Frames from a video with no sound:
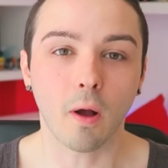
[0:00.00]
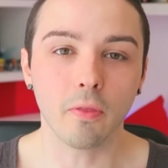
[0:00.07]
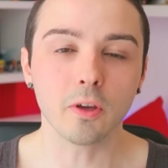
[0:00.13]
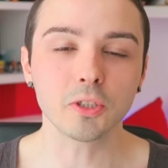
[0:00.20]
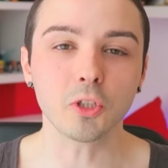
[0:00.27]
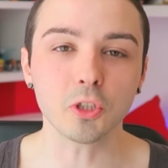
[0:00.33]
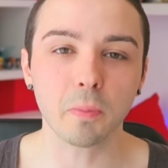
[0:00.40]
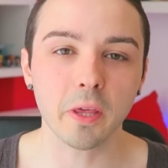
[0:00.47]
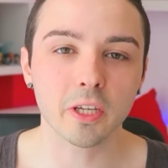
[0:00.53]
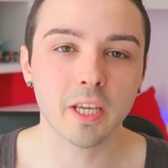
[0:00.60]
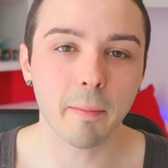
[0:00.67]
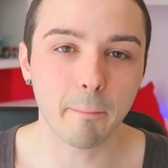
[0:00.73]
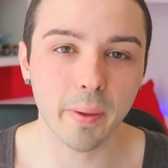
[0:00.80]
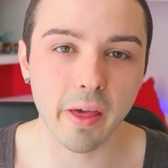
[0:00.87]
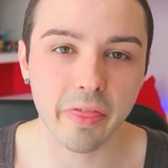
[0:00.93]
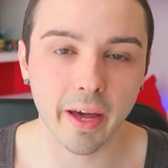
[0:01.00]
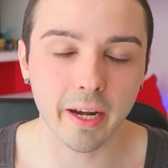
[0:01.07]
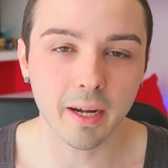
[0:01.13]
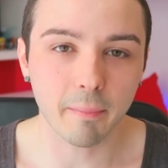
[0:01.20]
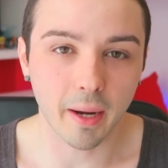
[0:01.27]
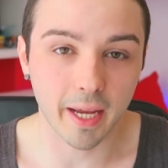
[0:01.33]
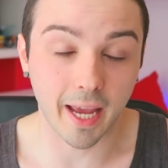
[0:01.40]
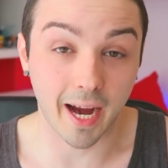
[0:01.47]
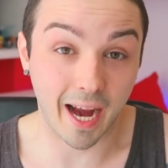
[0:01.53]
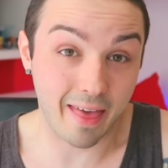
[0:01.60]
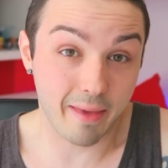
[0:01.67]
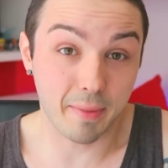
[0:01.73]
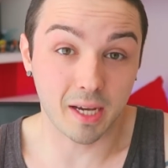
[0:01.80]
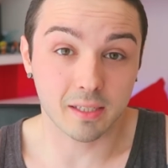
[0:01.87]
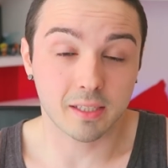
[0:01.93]
Cuando estos vídeos empiezan, que
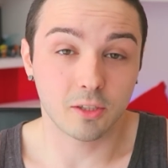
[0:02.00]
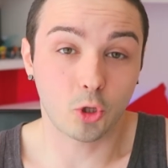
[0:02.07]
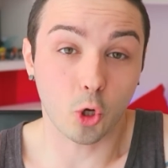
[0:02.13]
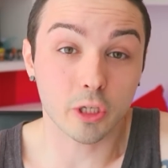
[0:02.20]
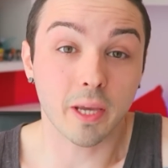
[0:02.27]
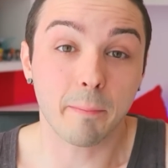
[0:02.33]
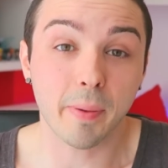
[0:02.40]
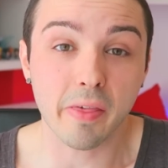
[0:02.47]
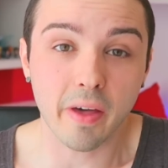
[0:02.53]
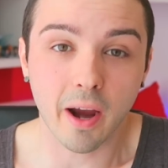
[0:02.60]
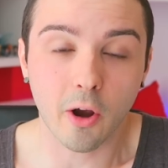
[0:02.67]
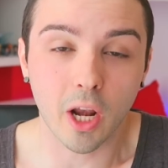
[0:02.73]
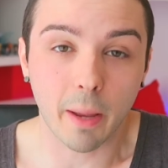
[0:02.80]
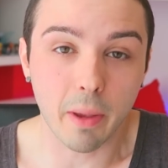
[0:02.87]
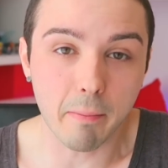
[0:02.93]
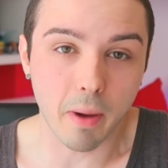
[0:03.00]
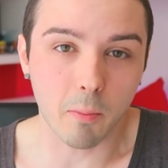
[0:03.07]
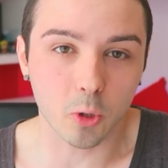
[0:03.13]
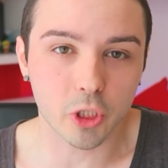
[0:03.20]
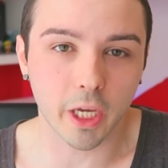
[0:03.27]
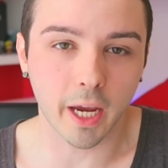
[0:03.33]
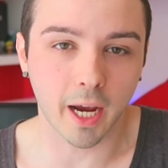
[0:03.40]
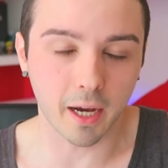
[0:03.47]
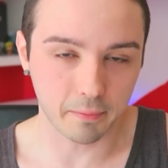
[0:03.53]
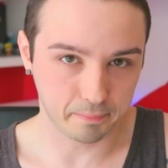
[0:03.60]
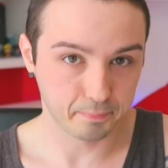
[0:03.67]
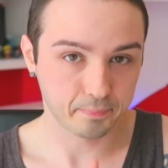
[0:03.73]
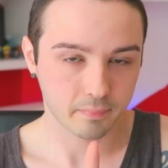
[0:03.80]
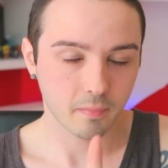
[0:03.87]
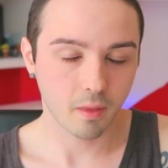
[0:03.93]
además todos empiezan con la misma
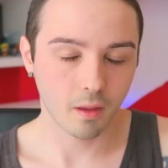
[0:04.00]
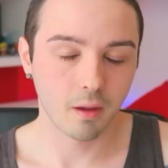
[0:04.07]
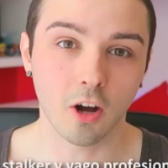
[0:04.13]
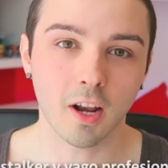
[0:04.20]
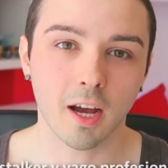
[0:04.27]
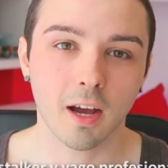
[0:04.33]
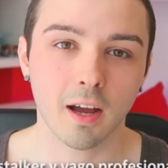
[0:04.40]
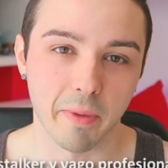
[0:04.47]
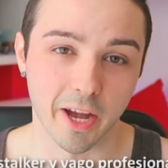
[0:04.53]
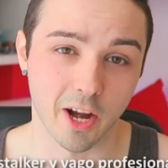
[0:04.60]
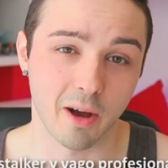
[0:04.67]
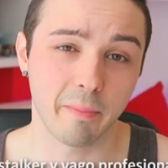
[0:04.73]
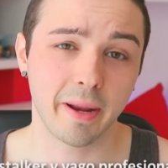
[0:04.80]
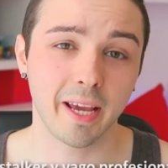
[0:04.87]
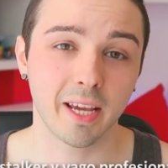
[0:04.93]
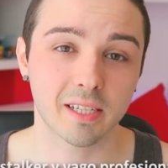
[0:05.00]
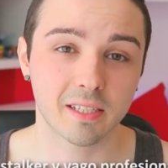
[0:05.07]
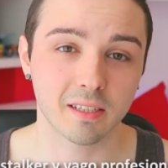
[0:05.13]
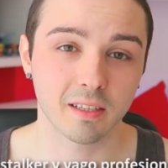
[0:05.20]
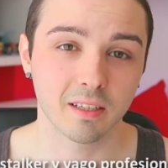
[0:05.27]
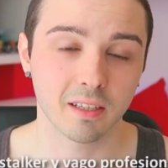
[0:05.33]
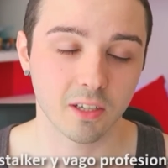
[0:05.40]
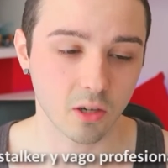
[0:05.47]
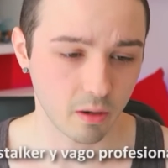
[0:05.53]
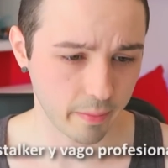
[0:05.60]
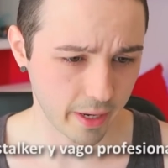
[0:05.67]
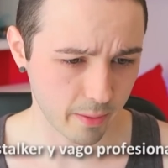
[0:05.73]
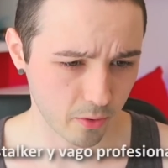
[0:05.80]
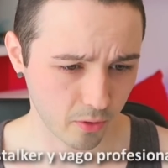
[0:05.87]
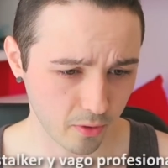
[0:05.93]
música Hola, mi nombre es... ¿Cómo
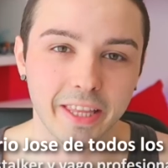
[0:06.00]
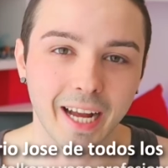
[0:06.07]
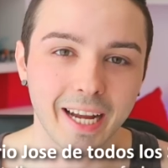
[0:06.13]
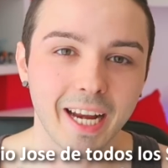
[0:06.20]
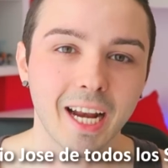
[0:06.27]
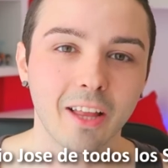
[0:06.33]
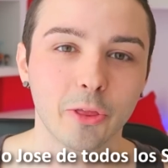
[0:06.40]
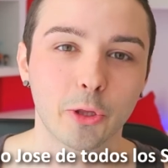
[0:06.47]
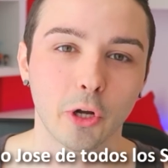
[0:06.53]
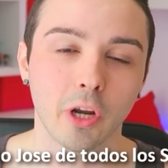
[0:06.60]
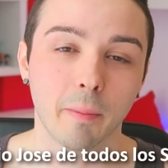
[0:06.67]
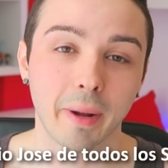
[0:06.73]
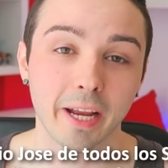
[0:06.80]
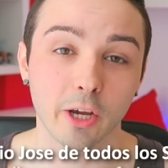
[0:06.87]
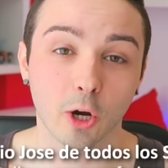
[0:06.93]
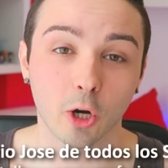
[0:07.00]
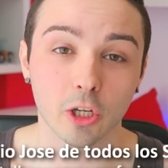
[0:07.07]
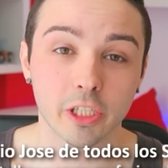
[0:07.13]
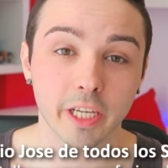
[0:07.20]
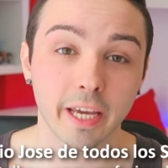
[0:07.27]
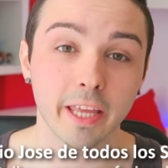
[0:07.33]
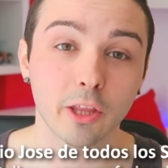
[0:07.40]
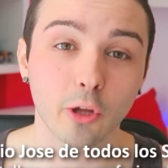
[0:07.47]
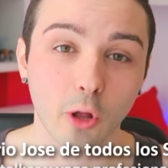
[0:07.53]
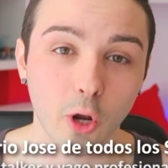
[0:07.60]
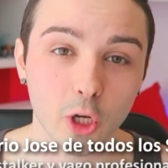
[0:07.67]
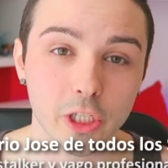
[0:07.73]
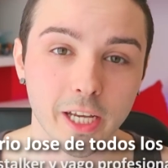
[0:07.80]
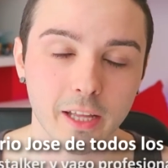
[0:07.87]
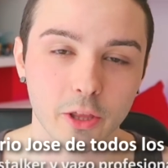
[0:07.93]
me llamo? Daniel Antonio Mario José de Todos
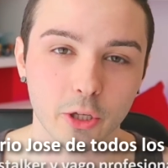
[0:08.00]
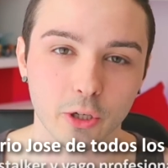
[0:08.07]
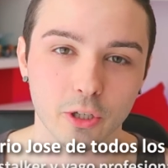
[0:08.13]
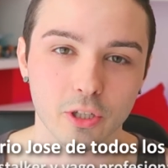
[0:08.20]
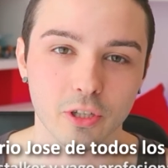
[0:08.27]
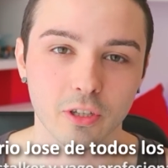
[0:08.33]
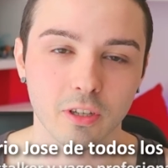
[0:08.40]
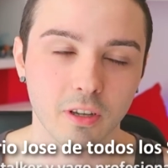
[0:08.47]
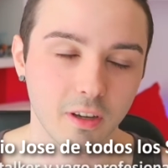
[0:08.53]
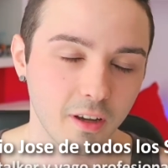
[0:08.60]
los Santos,